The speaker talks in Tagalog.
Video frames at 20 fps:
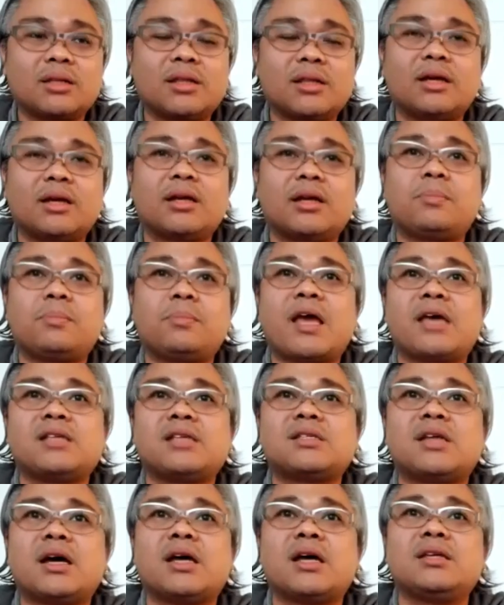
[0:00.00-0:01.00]
nag-reply
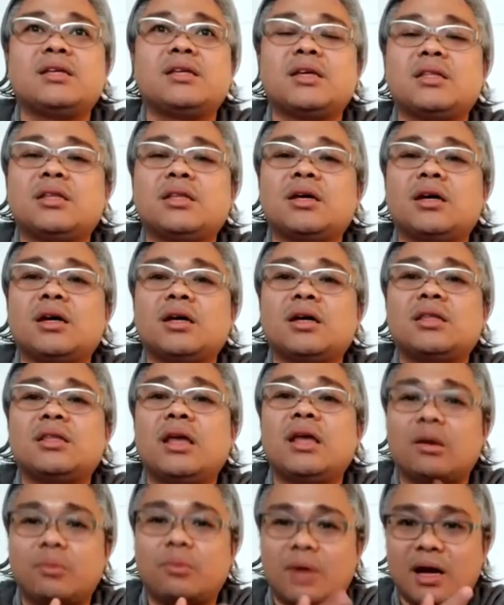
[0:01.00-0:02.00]
sa kanya na
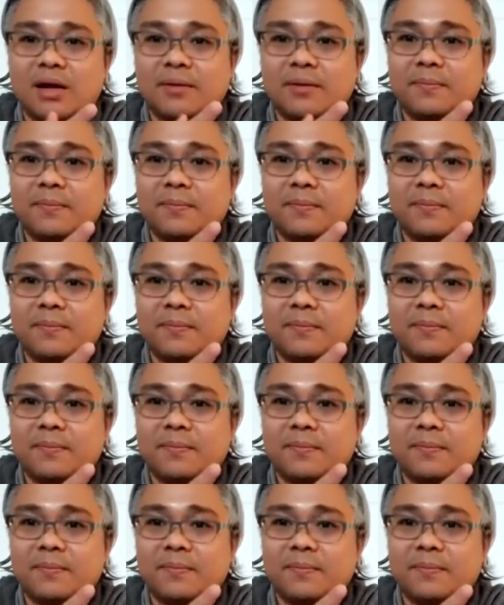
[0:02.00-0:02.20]
dalawa.